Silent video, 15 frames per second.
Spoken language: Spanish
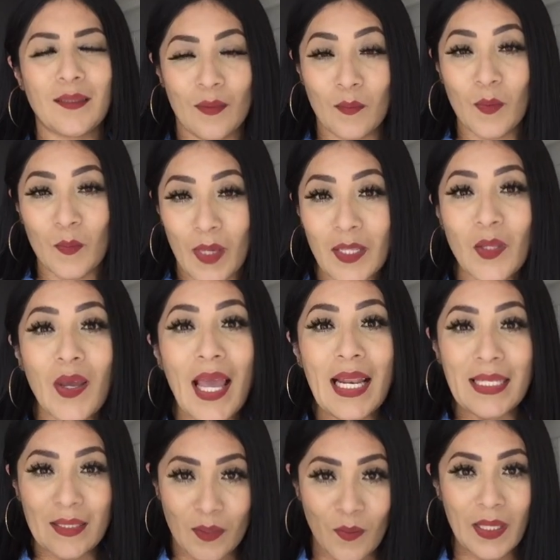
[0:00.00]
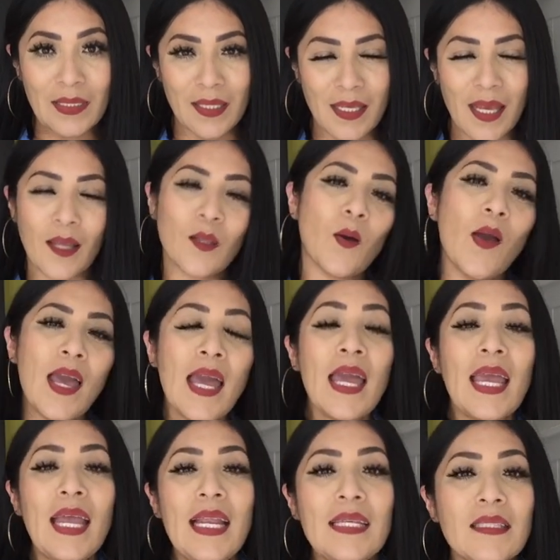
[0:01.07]
este momento, que les estuve enseñando
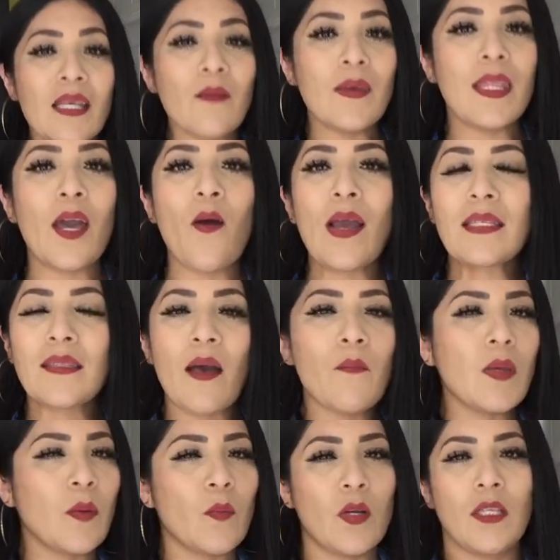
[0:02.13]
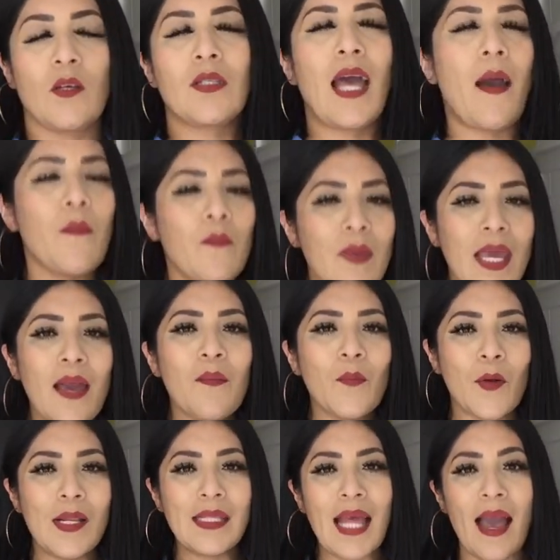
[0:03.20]
en este video, está bien bonita, o sea, bien
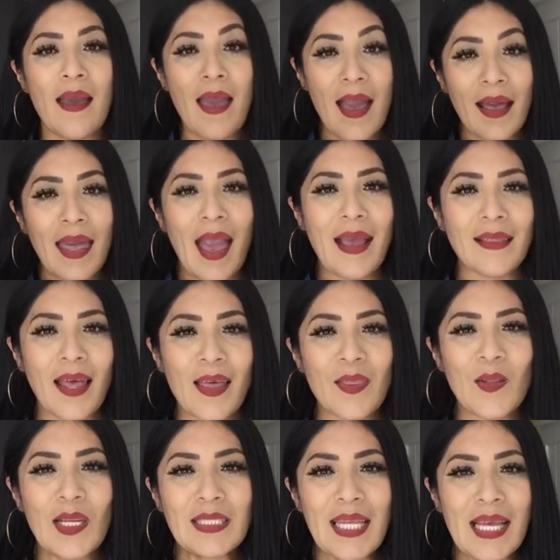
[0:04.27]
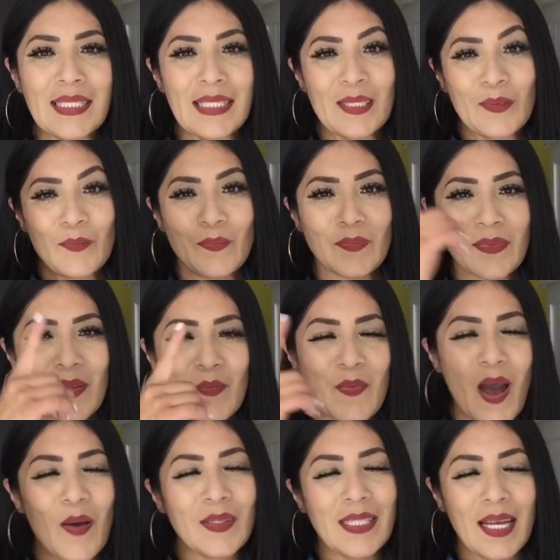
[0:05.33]
bonita. ¿Qué detalles ¿Dónde estás?
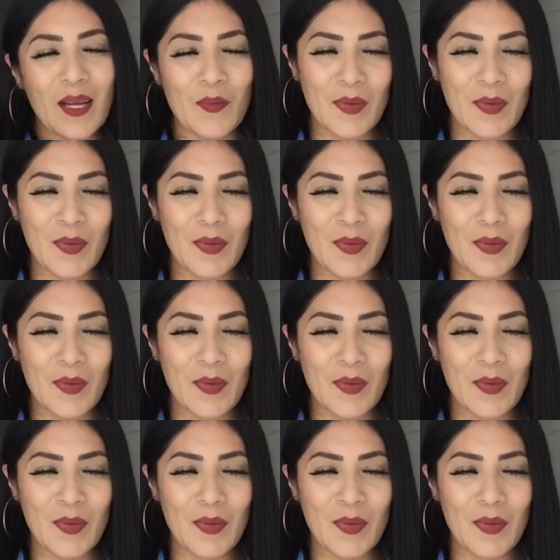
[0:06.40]
Vamos a